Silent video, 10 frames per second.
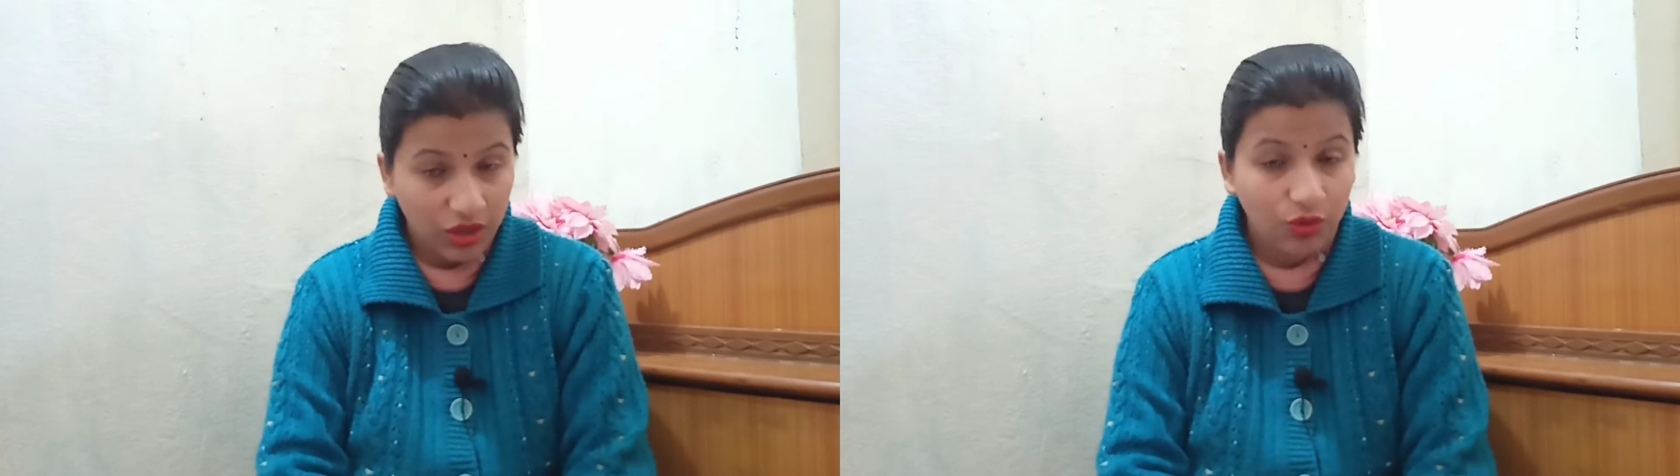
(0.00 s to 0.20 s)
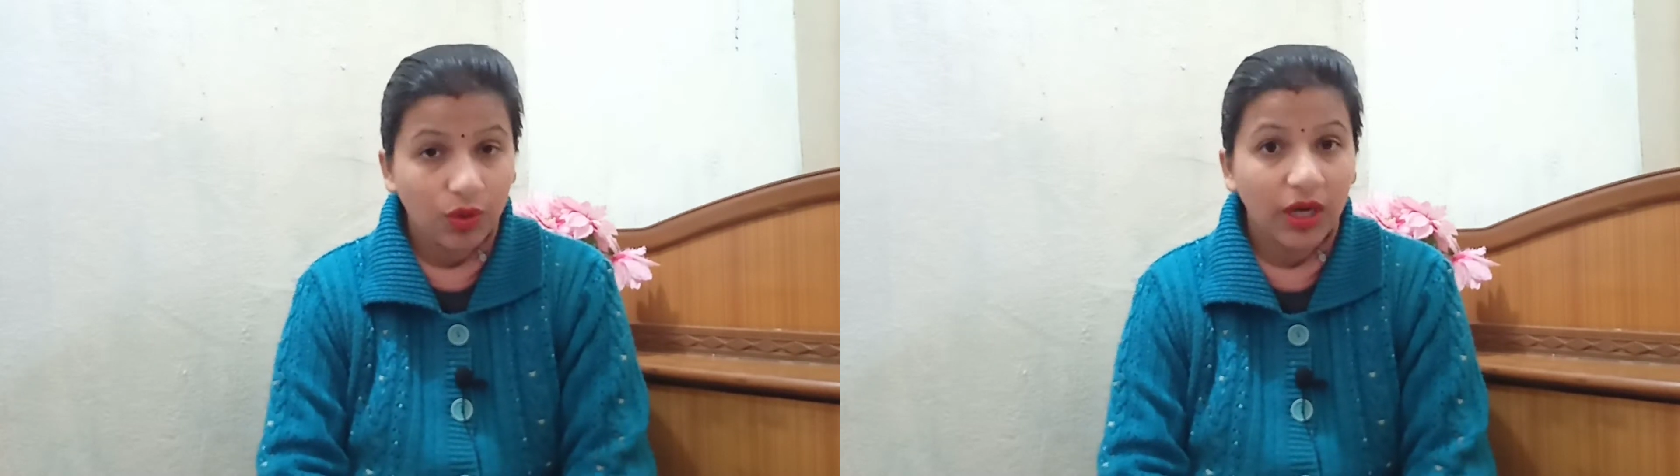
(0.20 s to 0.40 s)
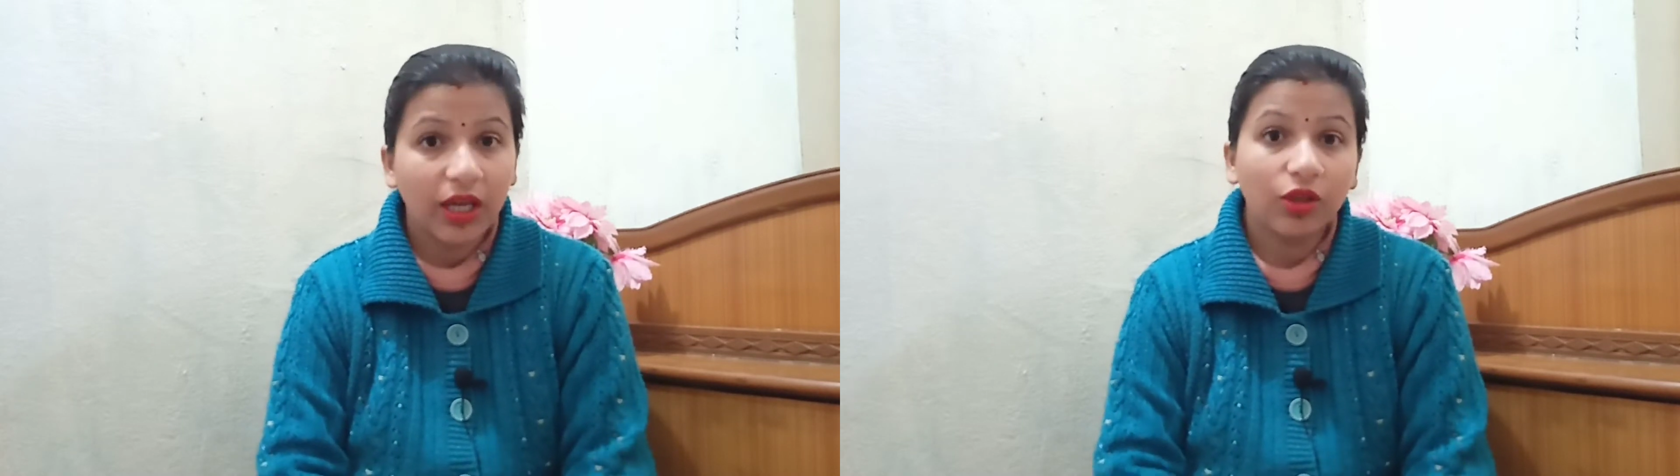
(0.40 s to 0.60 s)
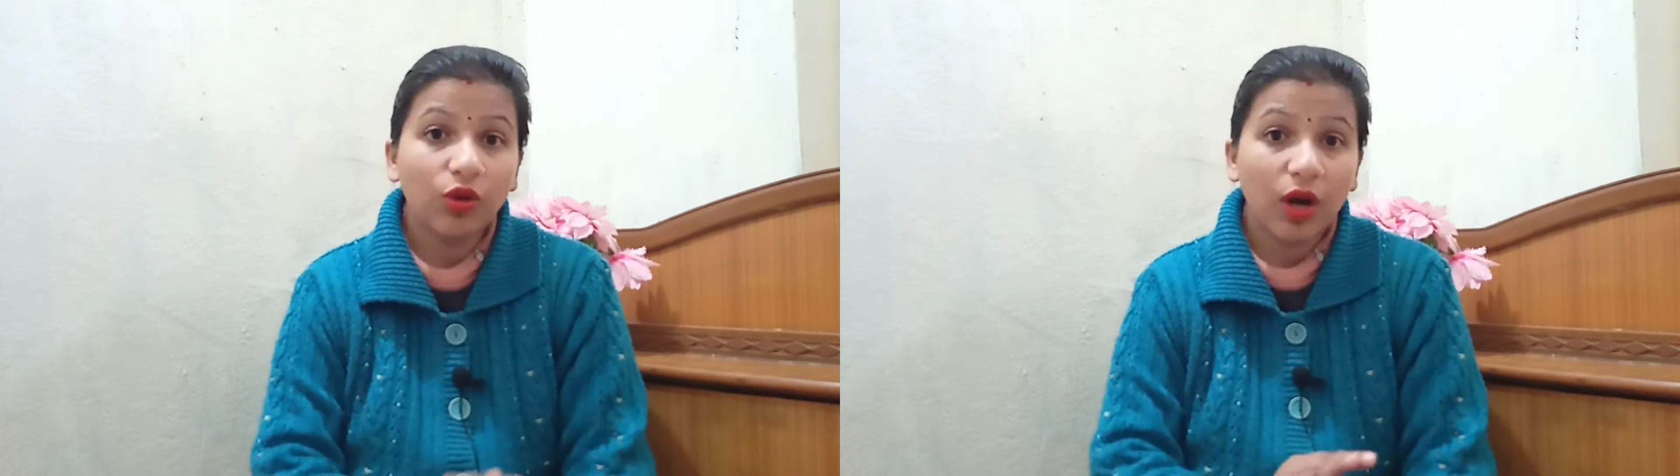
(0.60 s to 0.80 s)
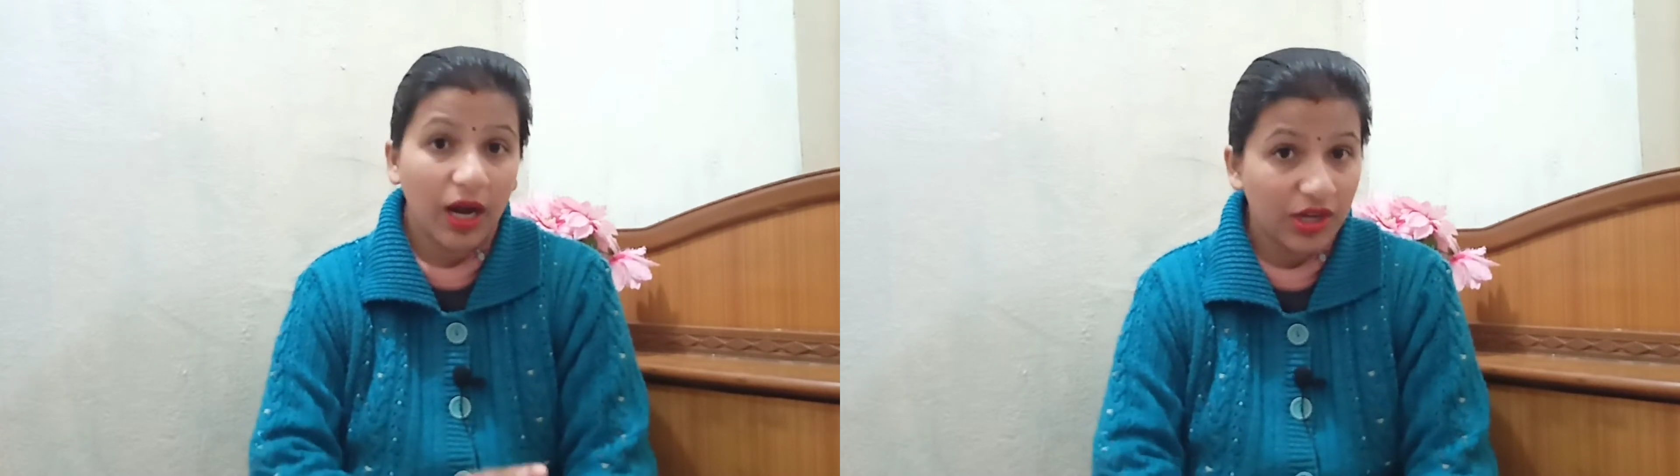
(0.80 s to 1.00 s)
आज हुआ है
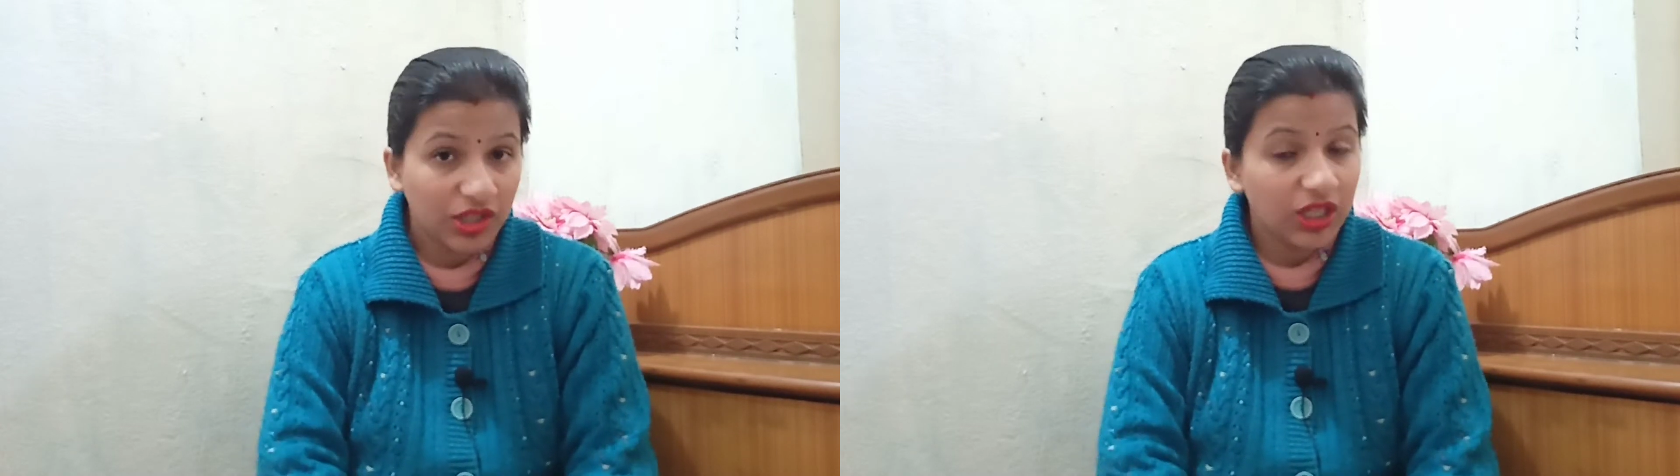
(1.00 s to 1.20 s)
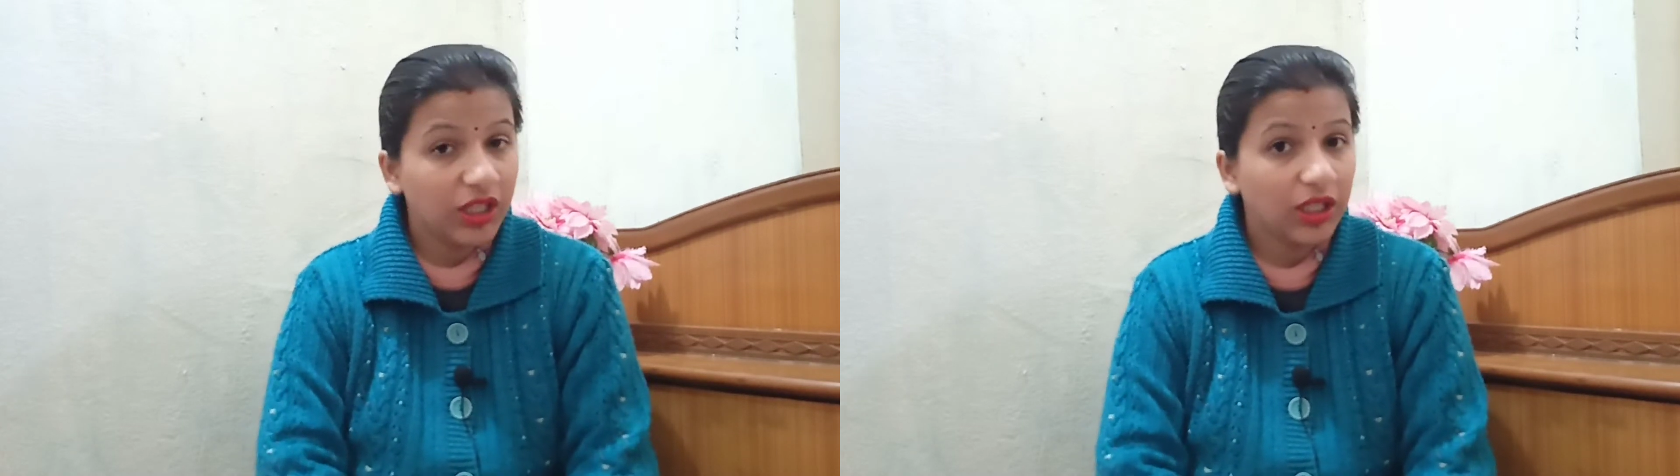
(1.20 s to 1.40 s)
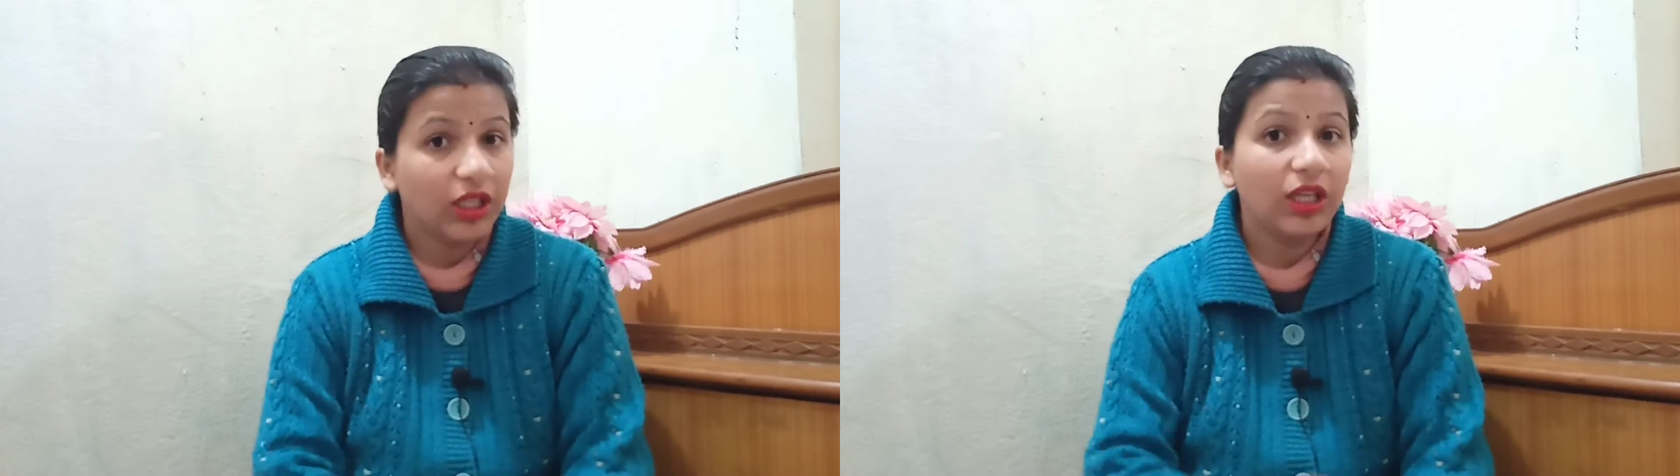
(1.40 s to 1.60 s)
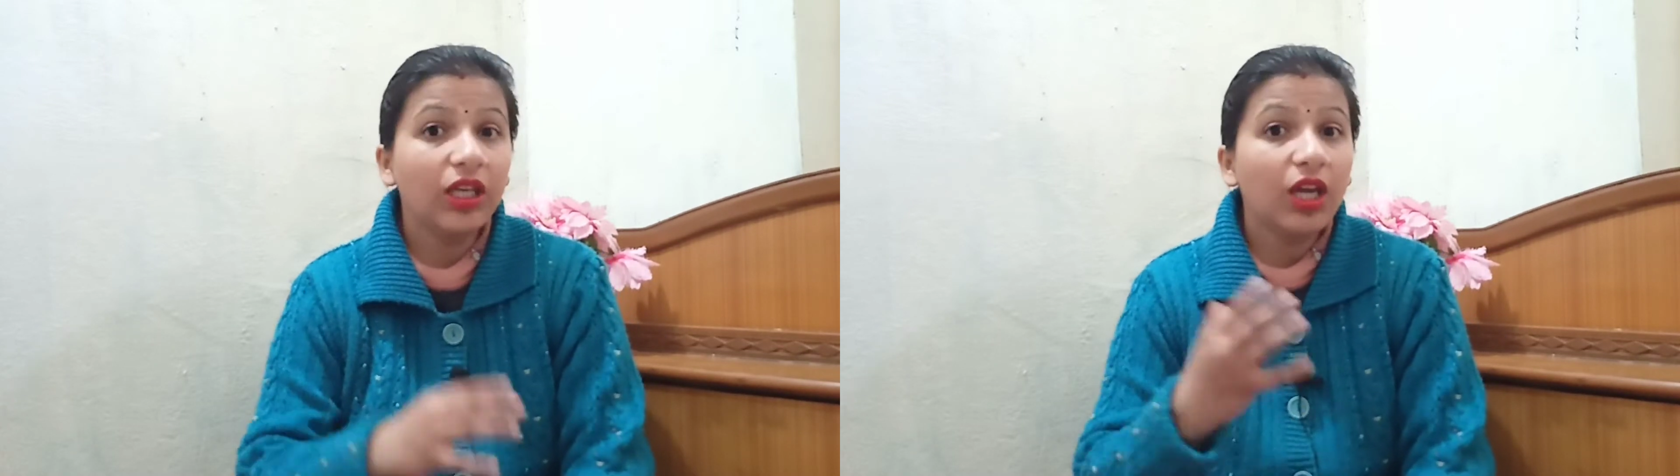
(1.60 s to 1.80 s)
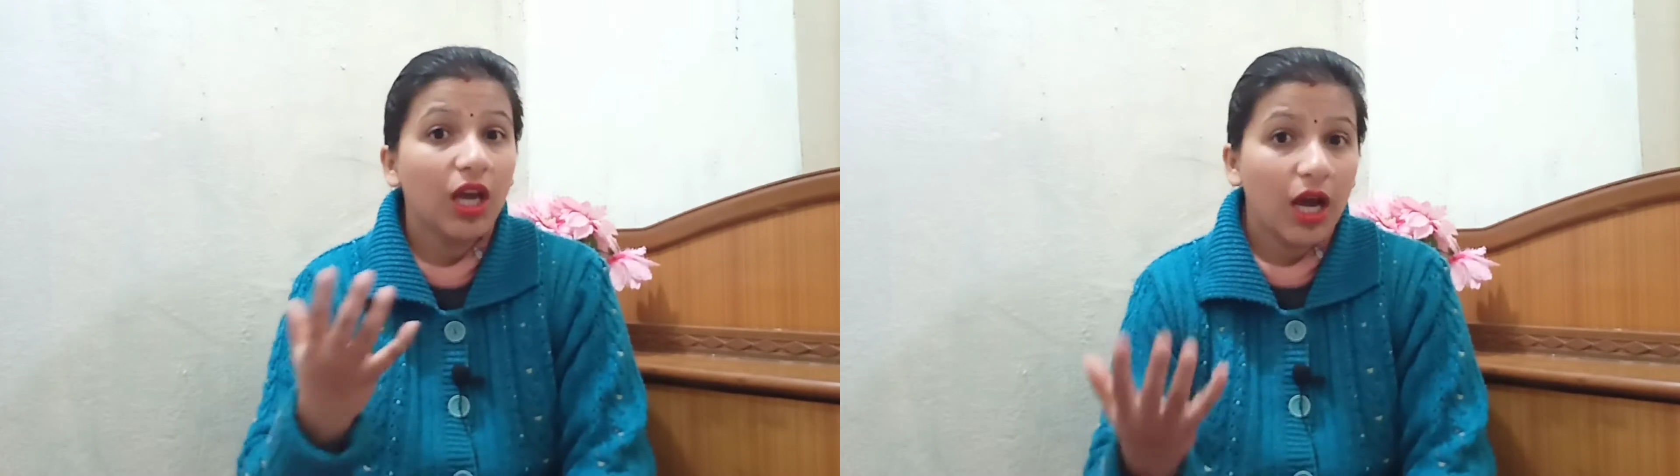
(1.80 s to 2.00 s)
तो आज के दिन ही